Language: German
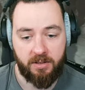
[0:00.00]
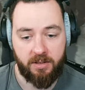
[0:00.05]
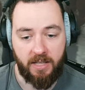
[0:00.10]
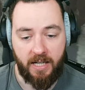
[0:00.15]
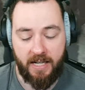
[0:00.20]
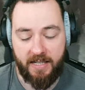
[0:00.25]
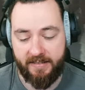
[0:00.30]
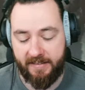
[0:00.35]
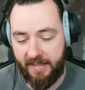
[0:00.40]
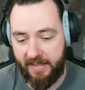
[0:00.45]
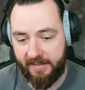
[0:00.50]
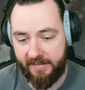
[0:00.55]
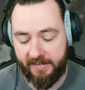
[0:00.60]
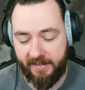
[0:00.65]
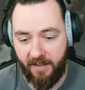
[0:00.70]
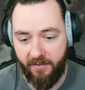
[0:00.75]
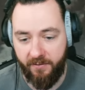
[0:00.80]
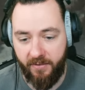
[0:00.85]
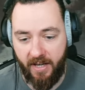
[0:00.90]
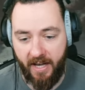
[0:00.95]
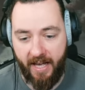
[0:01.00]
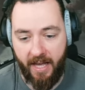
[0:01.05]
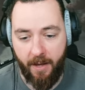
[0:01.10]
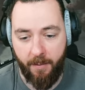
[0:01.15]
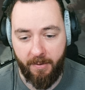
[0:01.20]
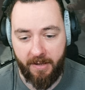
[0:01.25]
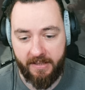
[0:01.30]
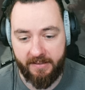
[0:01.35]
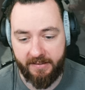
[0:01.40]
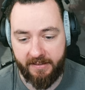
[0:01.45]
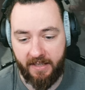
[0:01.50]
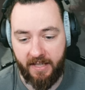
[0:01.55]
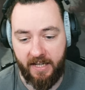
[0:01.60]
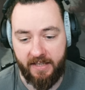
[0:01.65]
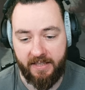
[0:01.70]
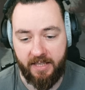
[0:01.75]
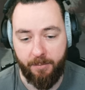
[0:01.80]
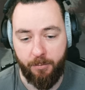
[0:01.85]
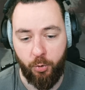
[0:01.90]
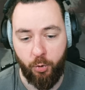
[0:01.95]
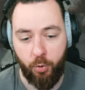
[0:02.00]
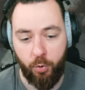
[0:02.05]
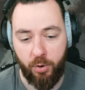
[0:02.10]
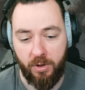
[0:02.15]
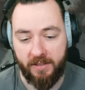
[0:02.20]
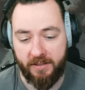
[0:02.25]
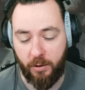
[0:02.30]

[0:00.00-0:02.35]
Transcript: Als erstes haben wir einmal das Charaktermenü, das